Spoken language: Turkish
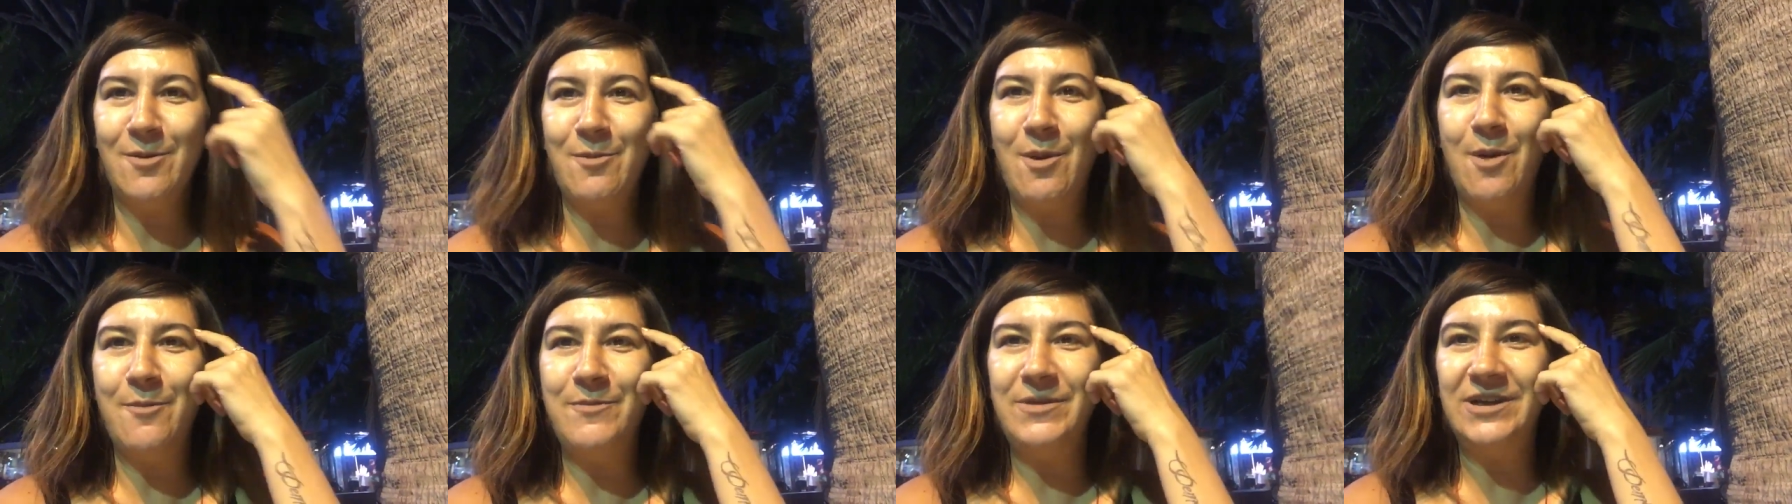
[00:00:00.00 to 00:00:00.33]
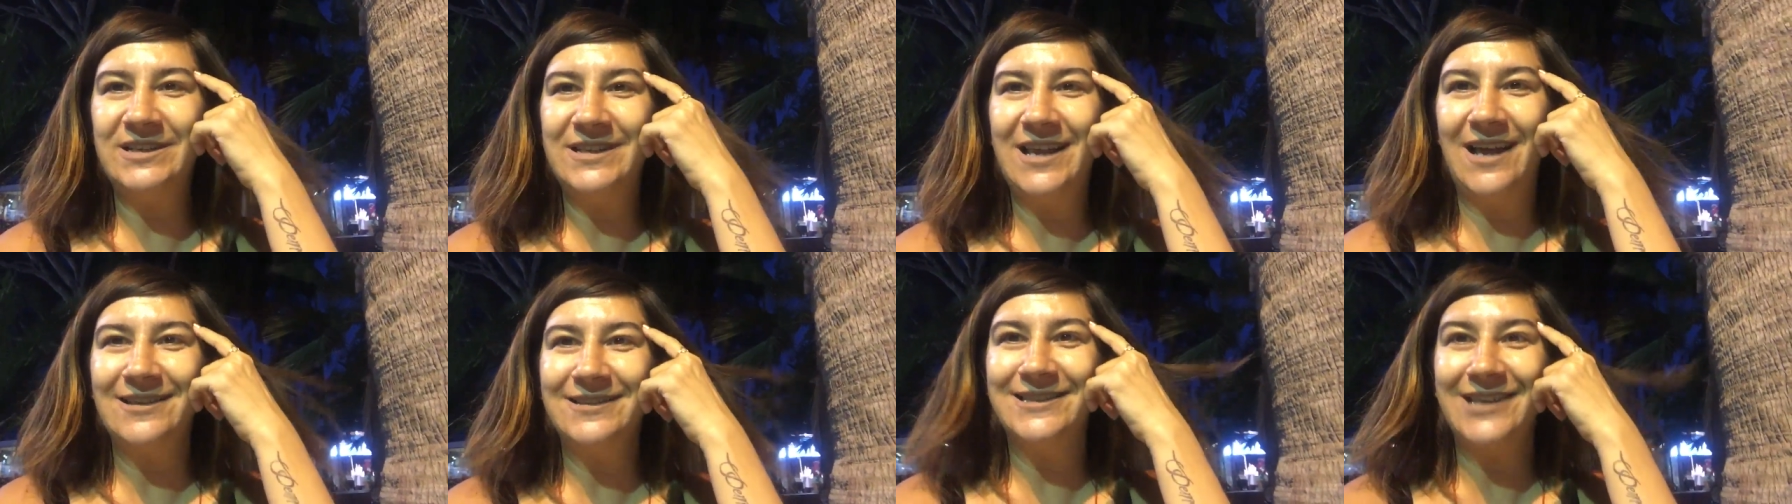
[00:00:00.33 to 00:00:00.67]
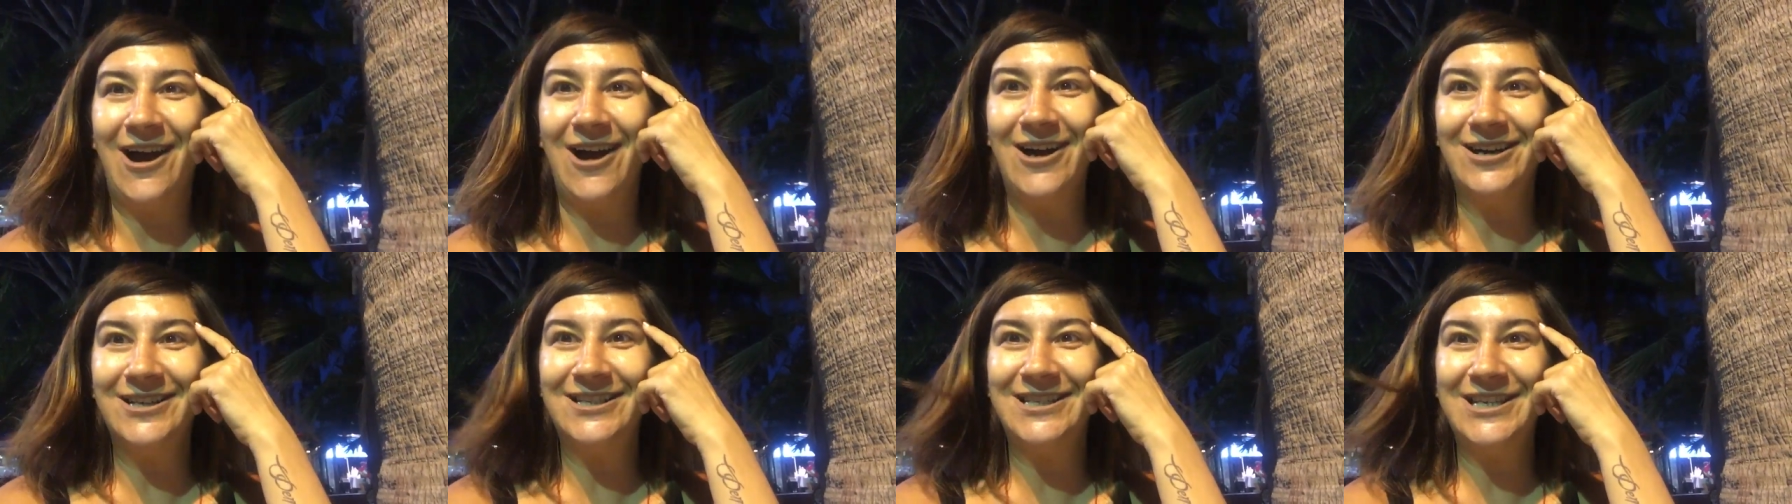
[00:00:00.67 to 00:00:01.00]
ama birden
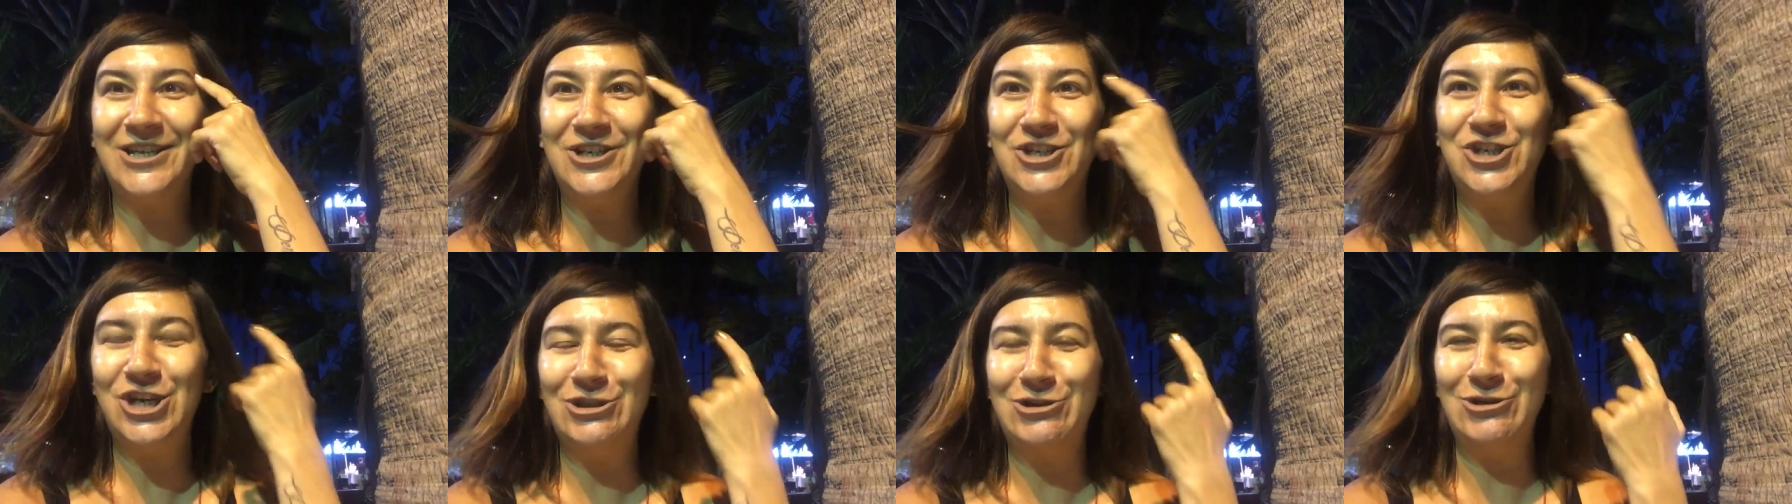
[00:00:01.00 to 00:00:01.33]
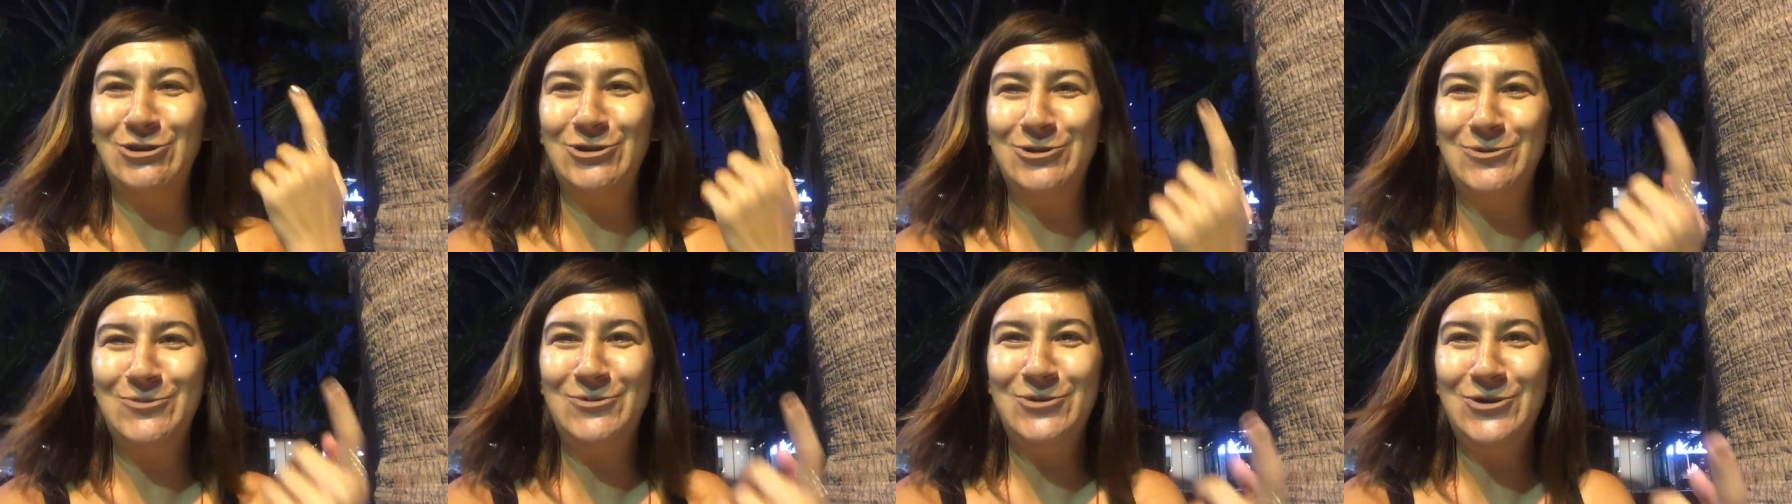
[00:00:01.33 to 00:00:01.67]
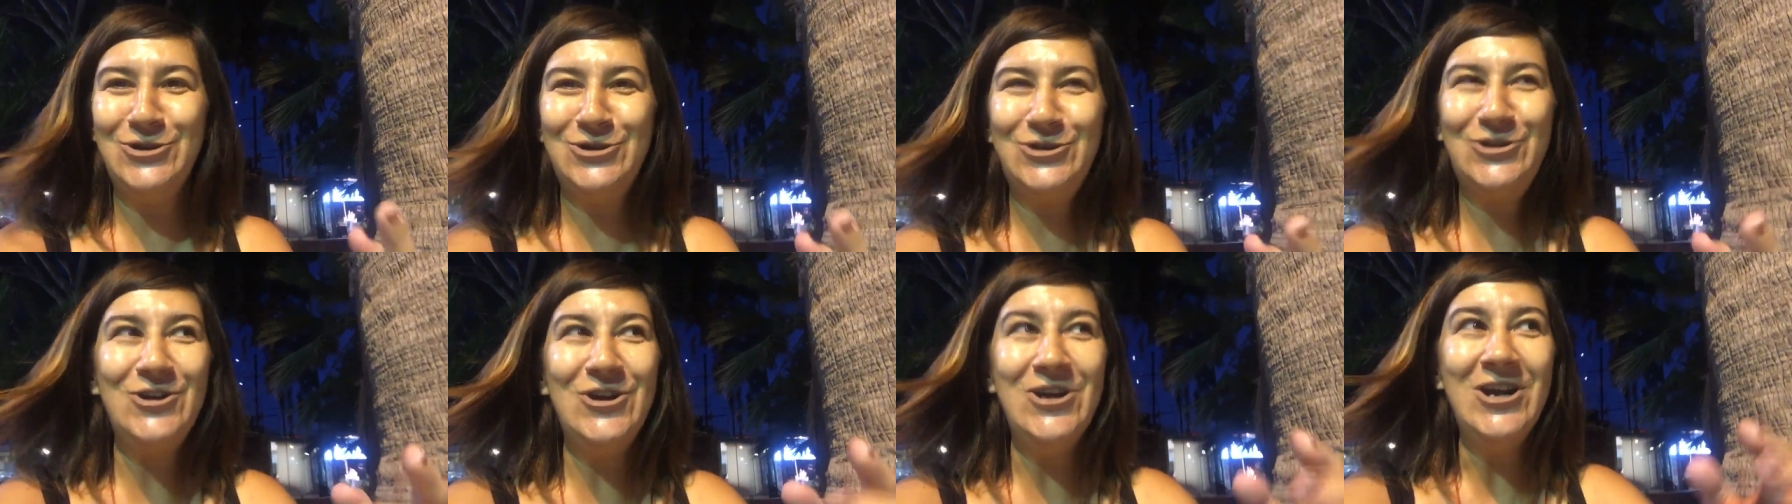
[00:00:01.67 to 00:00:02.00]
tak diye jetonum
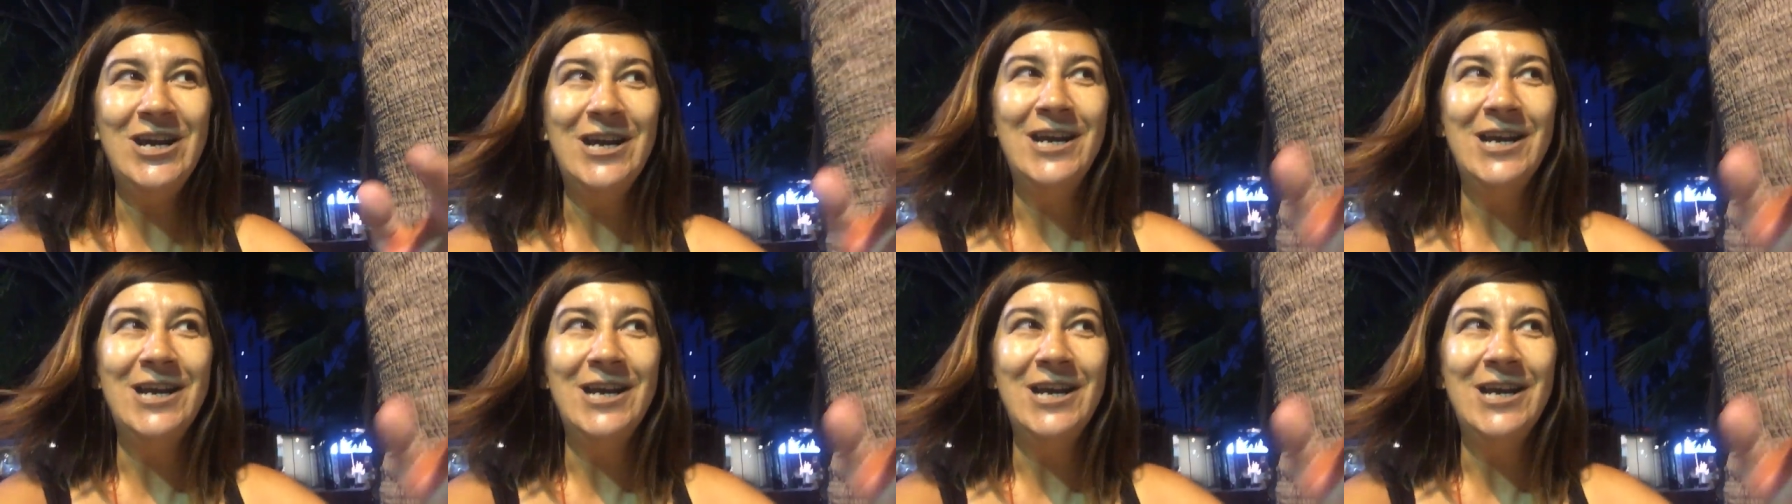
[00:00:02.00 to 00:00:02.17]
düştü.